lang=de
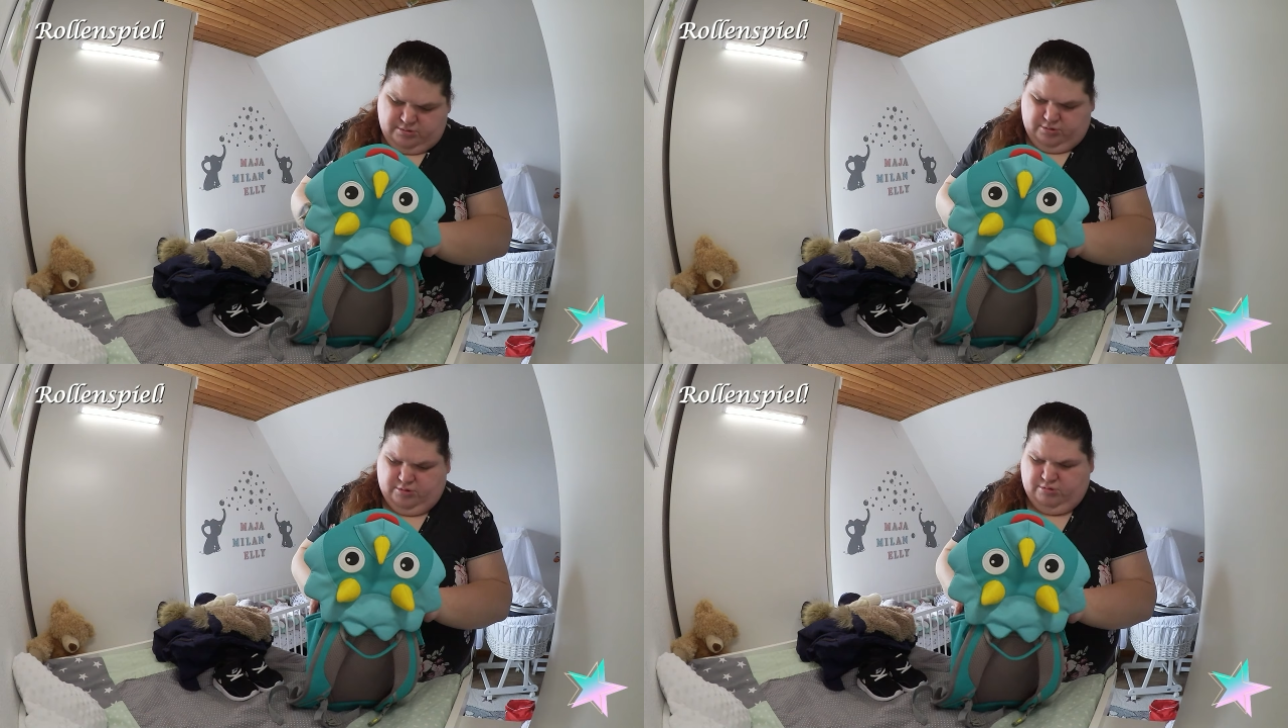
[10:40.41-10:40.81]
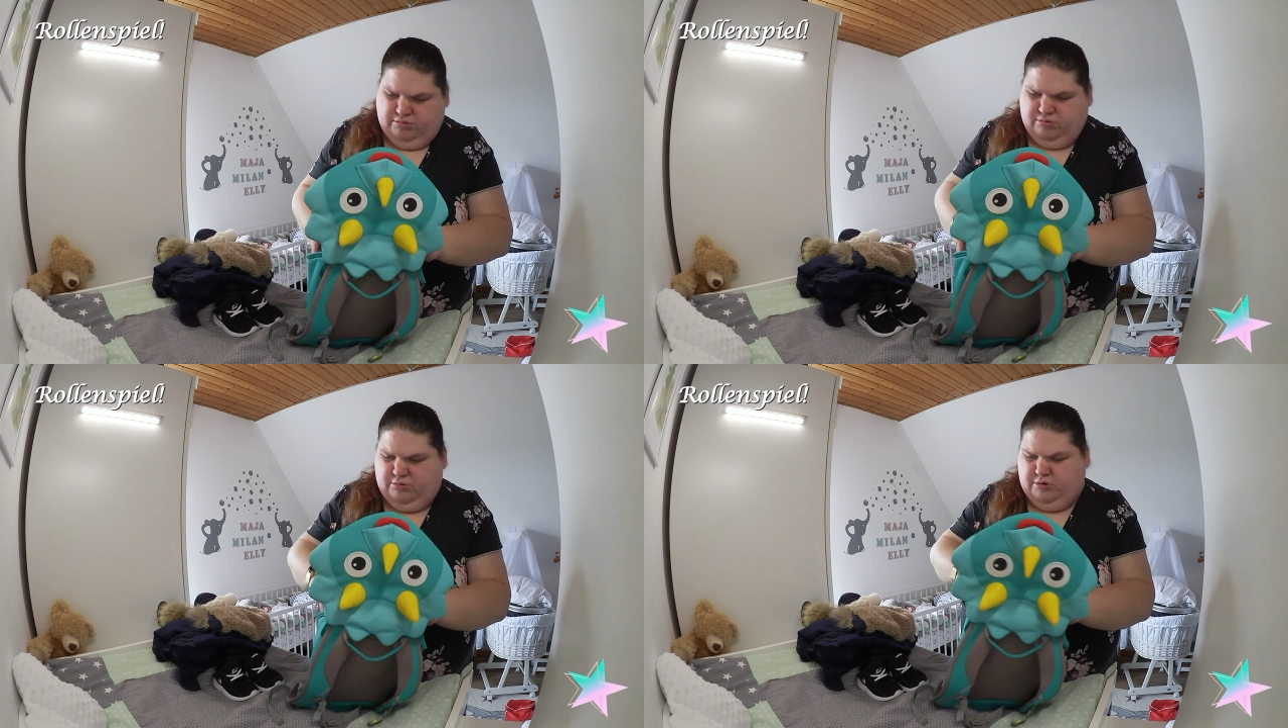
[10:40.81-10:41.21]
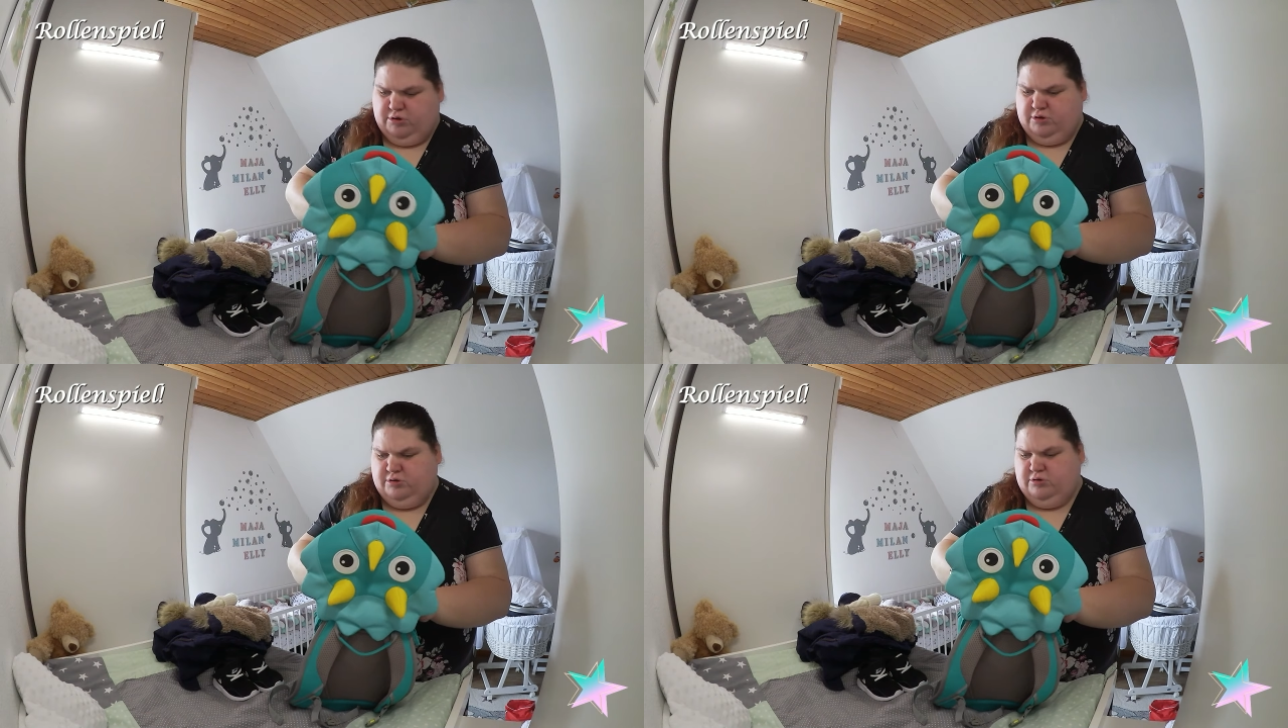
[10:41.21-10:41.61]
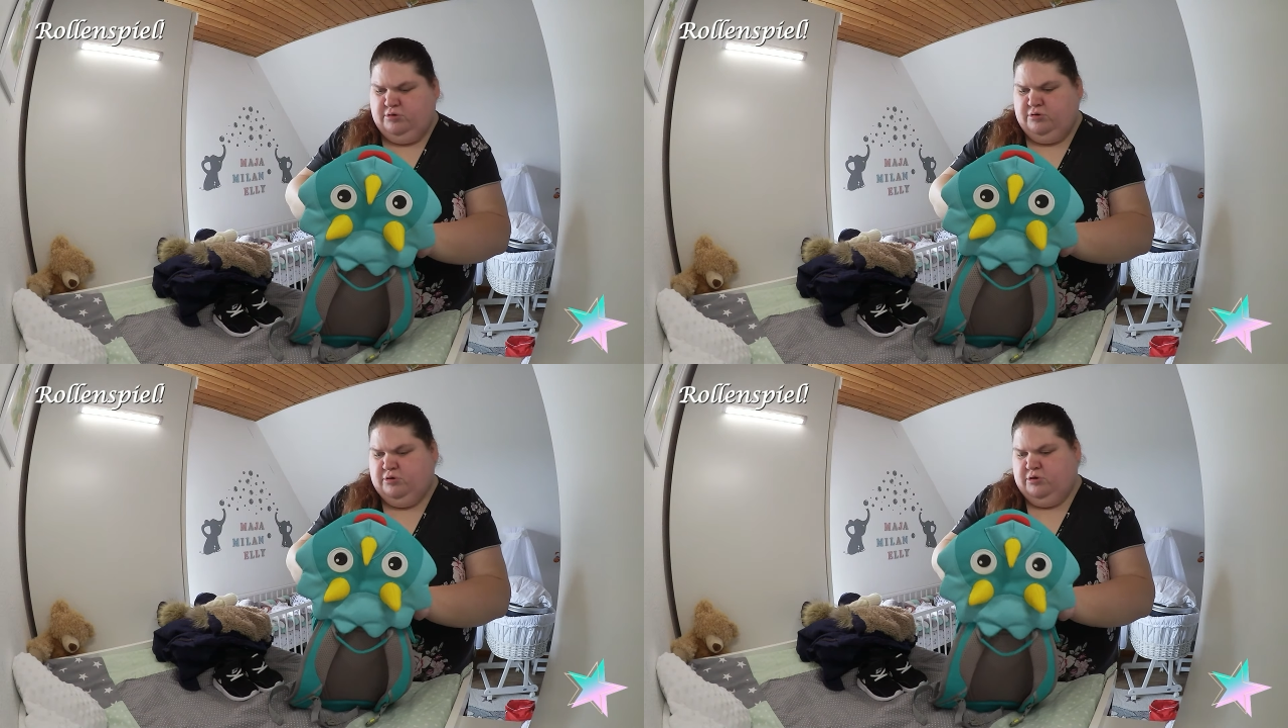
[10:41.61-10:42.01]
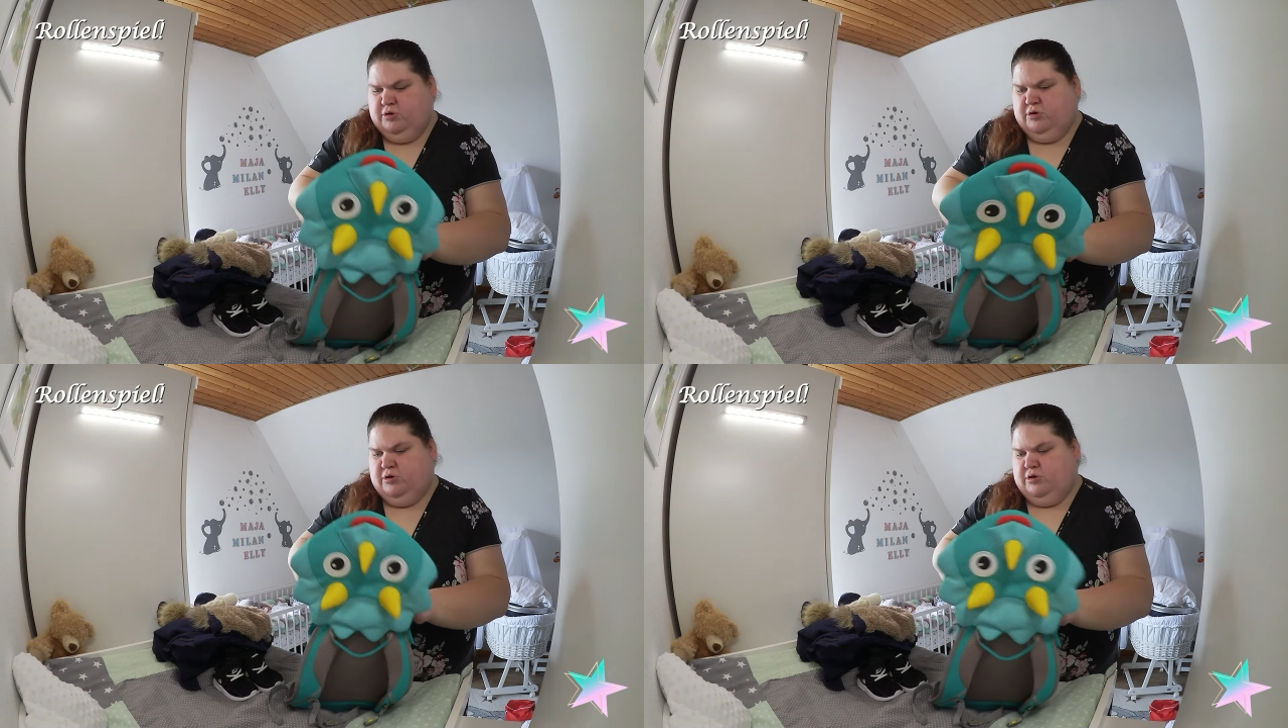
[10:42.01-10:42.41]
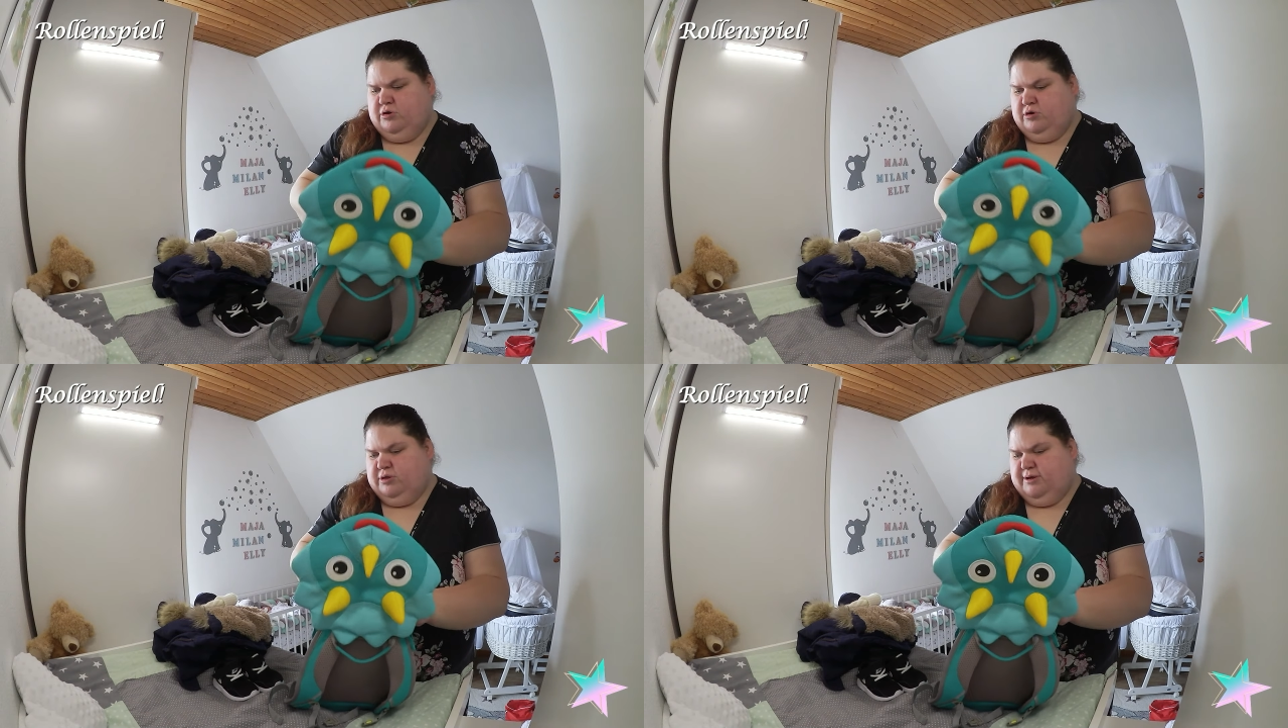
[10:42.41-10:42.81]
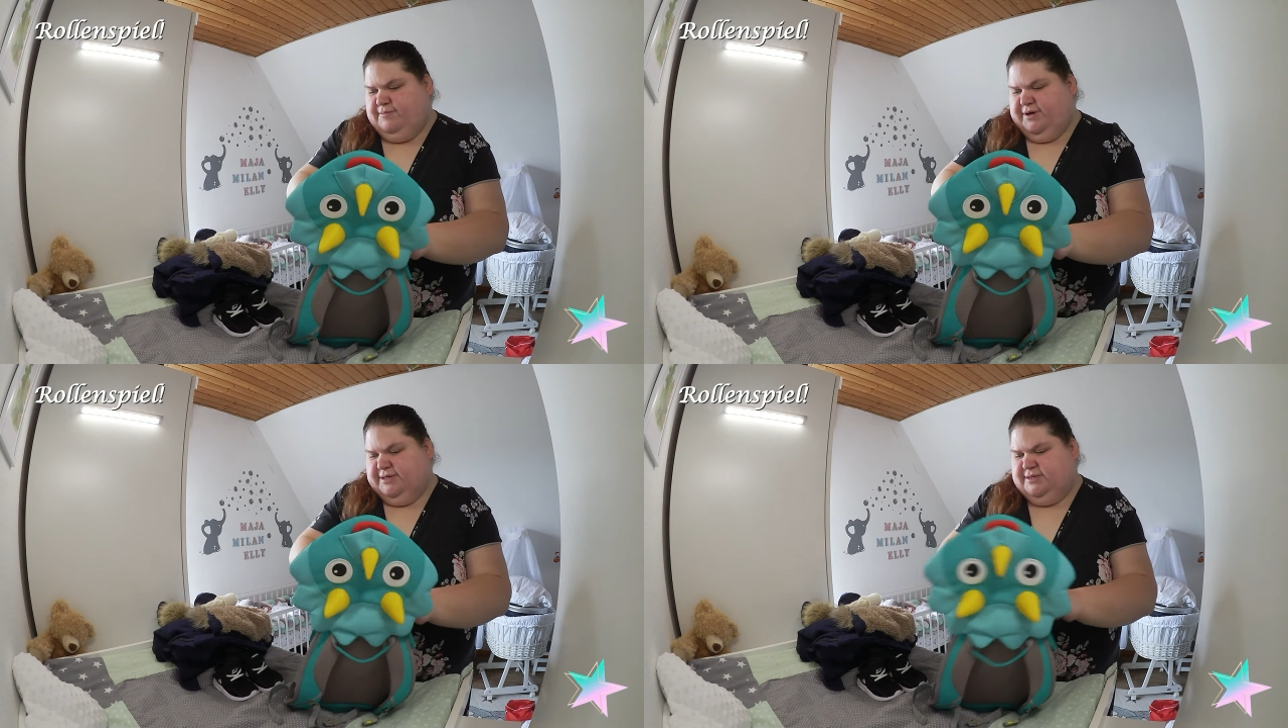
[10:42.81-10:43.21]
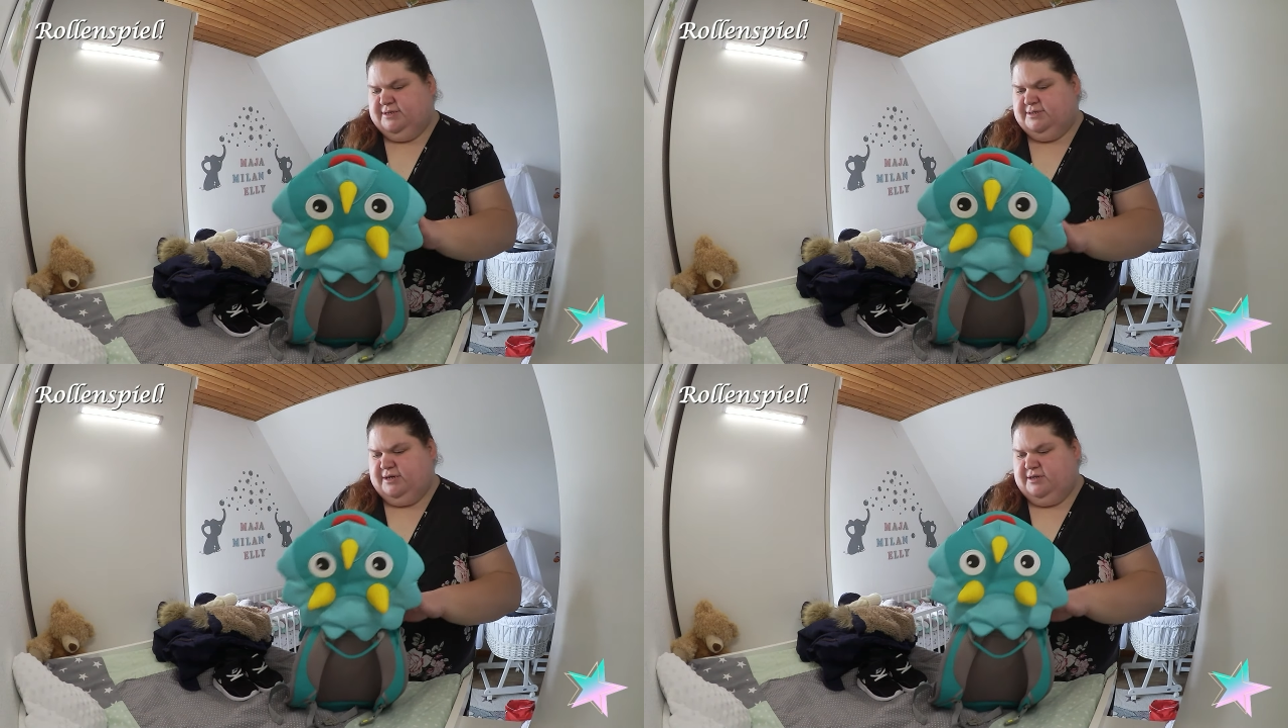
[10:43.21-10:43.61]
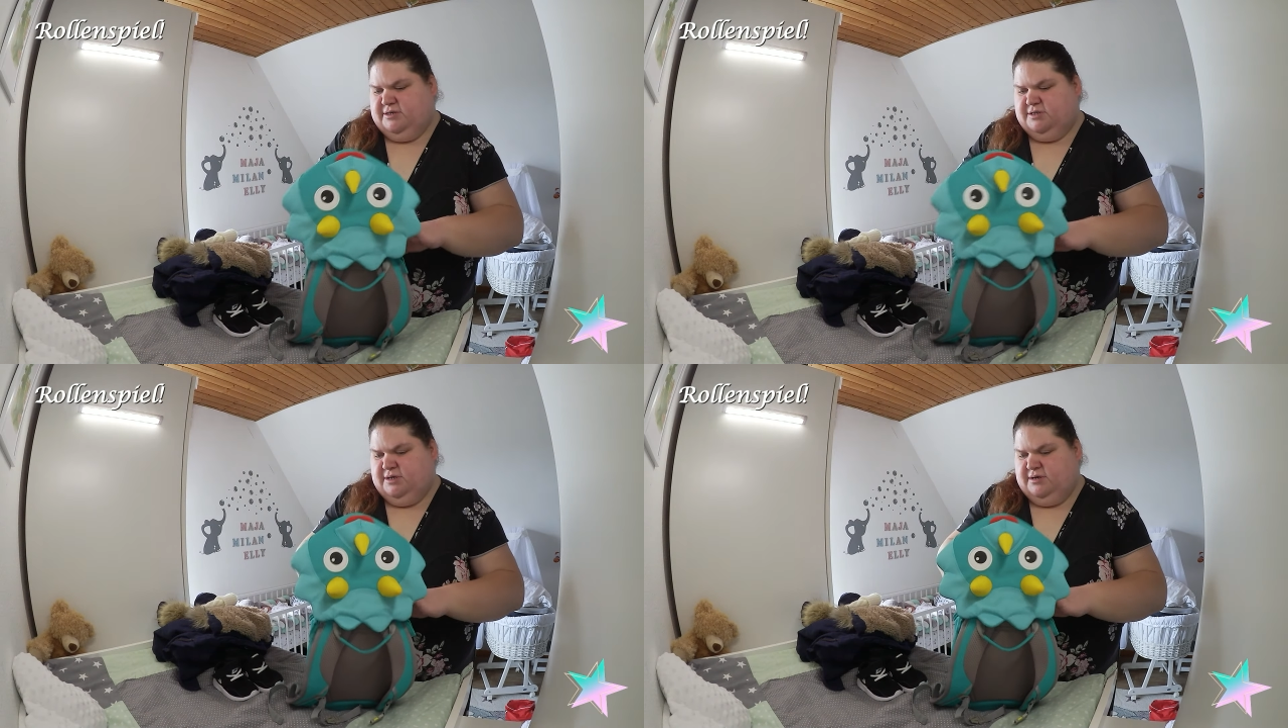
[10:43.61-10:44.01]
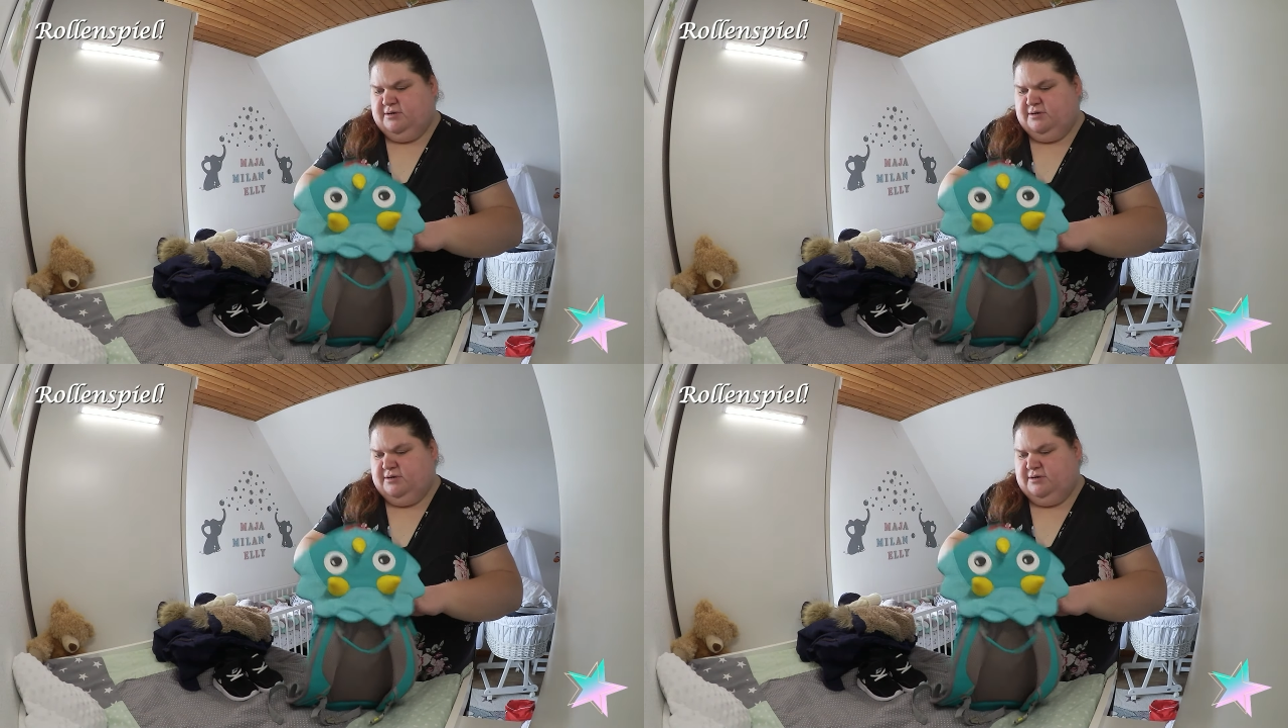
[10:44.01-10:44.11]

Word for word: Oh, okay. Dann passt das alles.